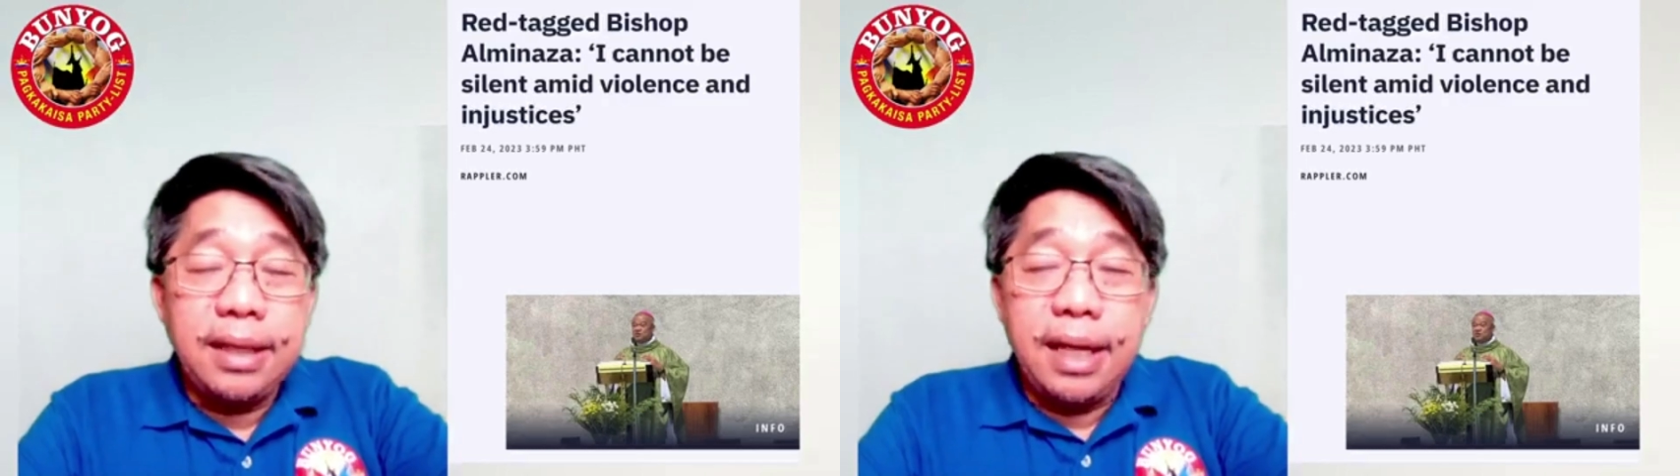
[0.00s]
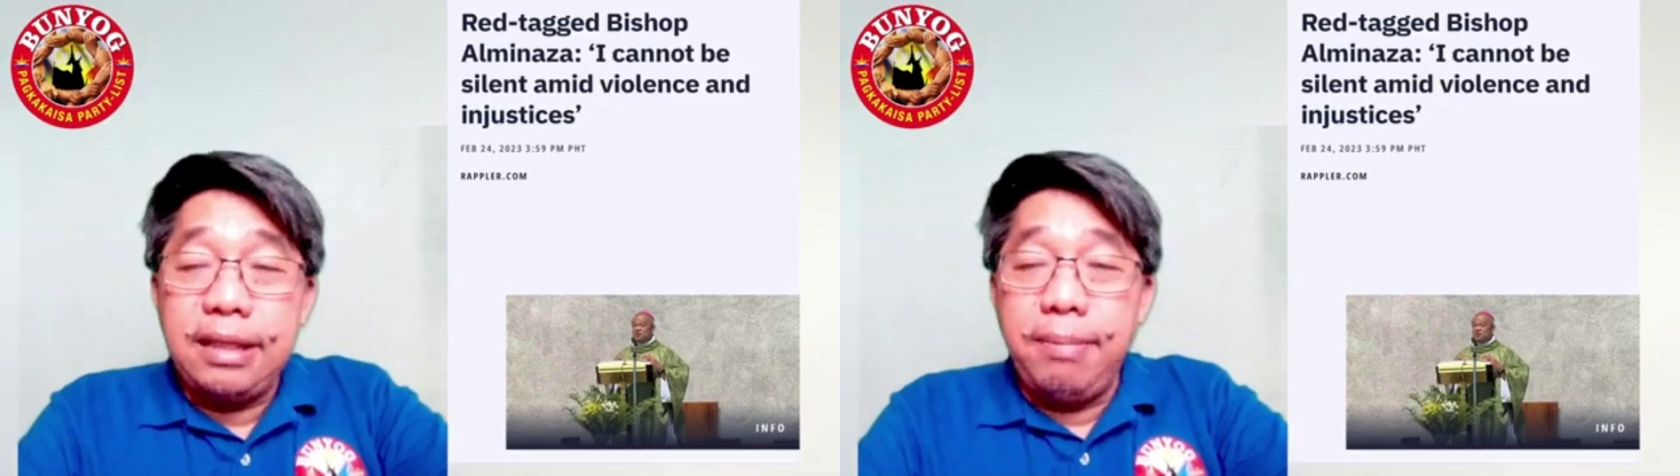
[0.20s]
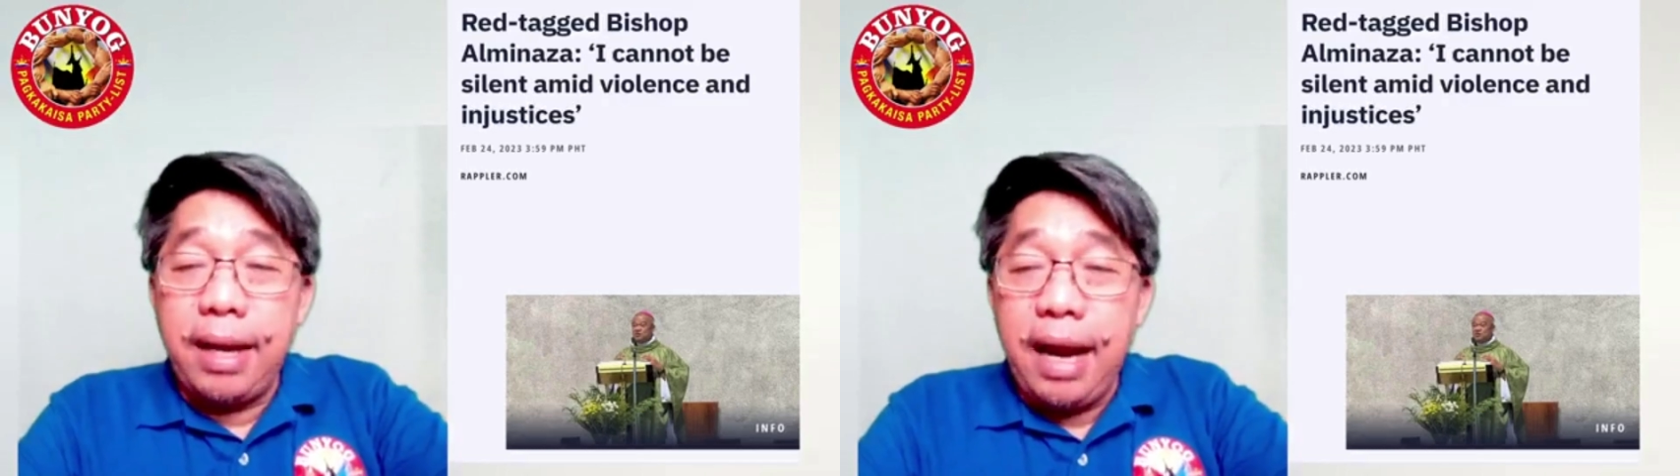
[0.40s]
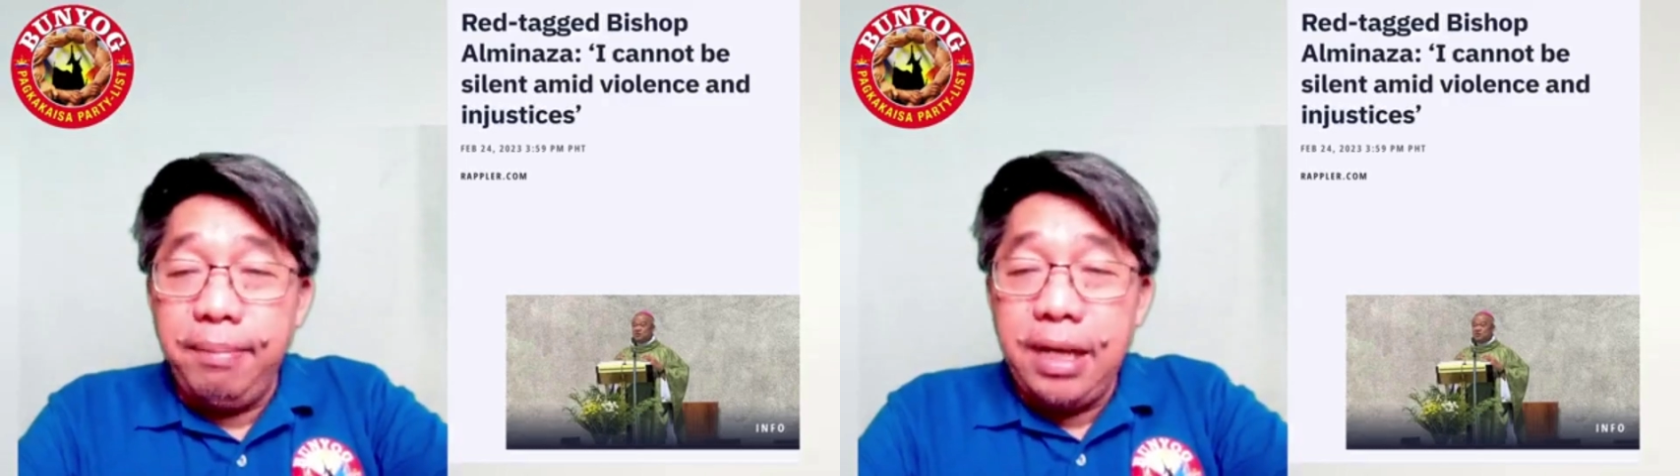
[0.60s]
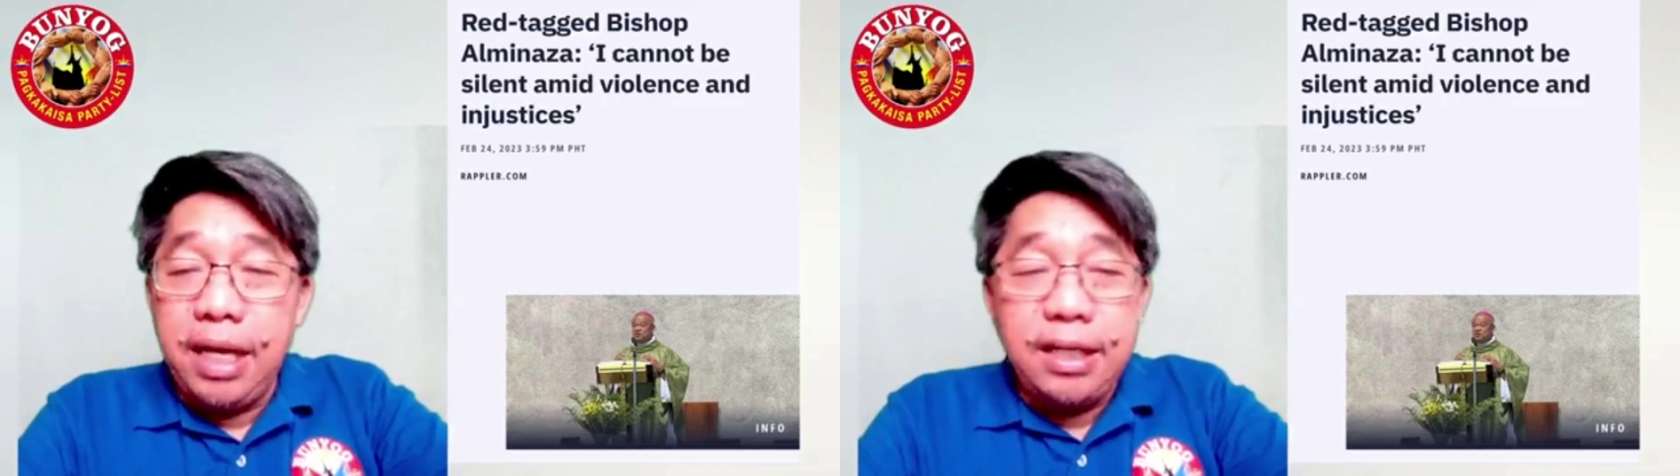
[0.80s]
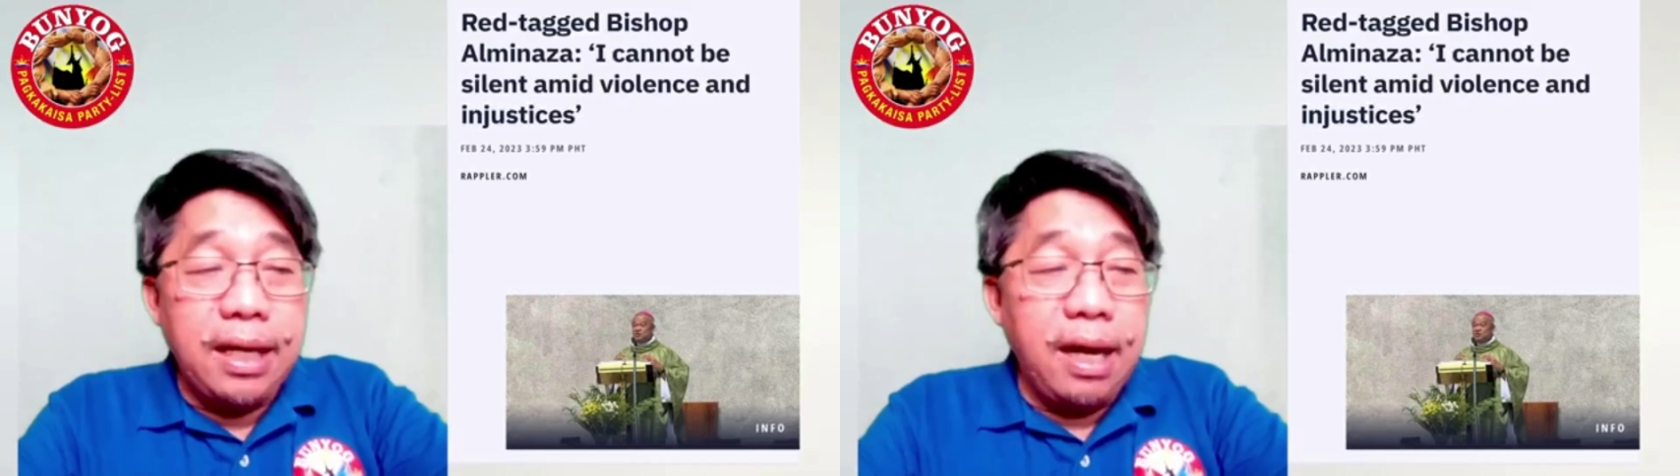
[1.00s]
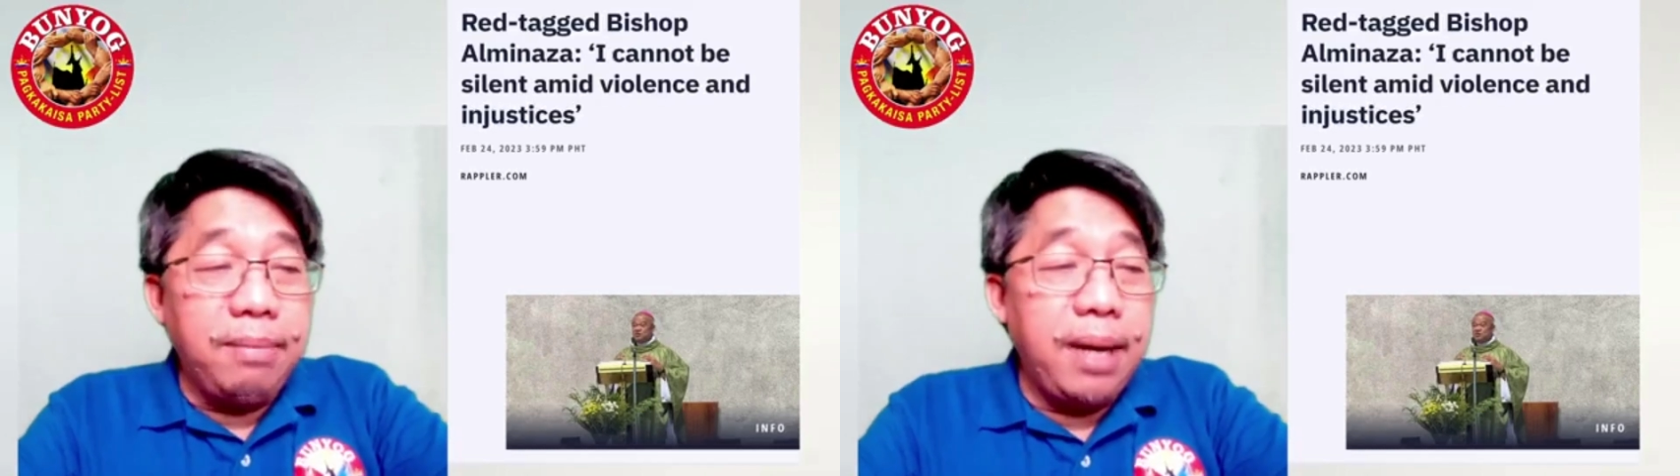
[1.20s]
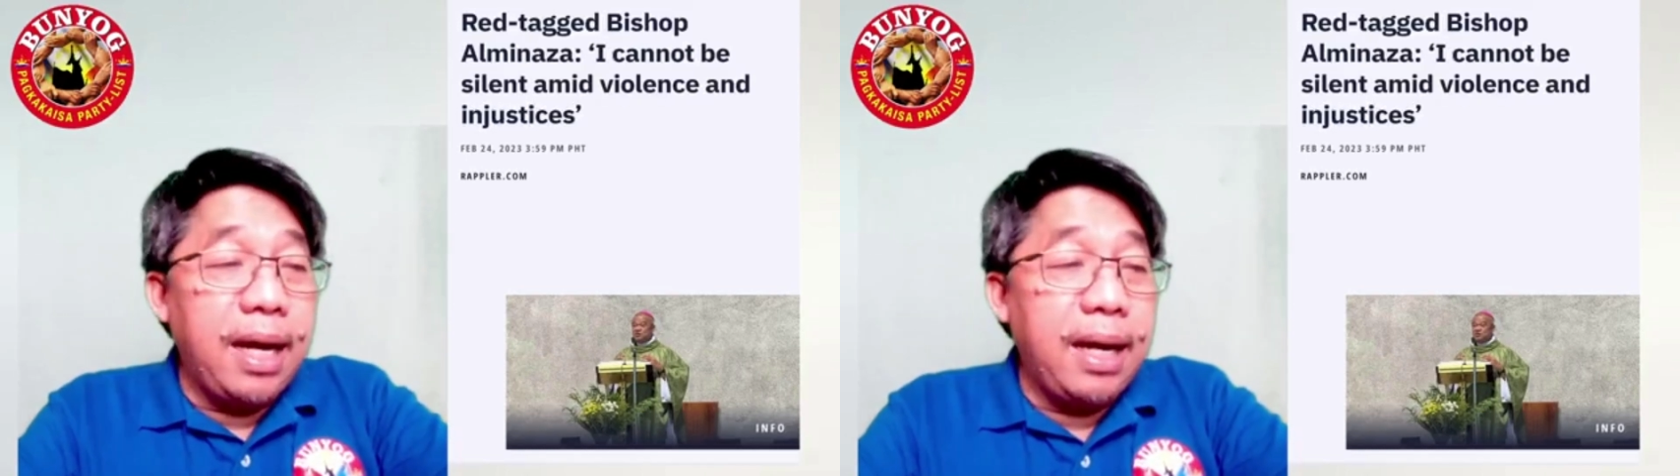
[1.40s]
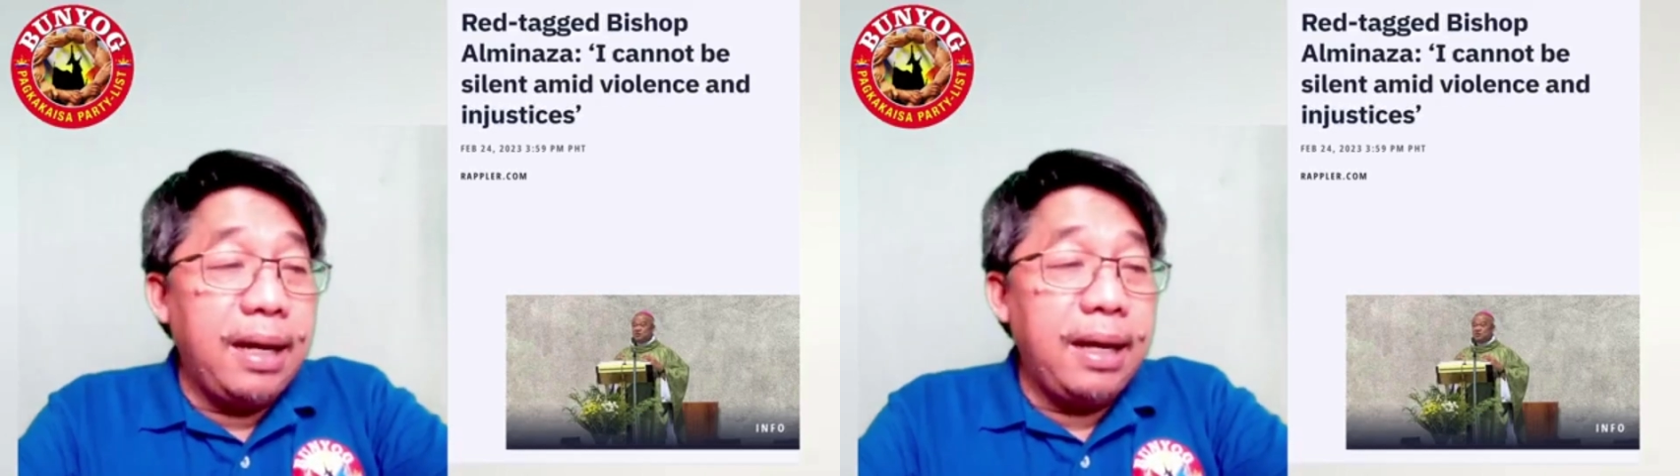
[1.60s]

kasi marami na dyan ang mga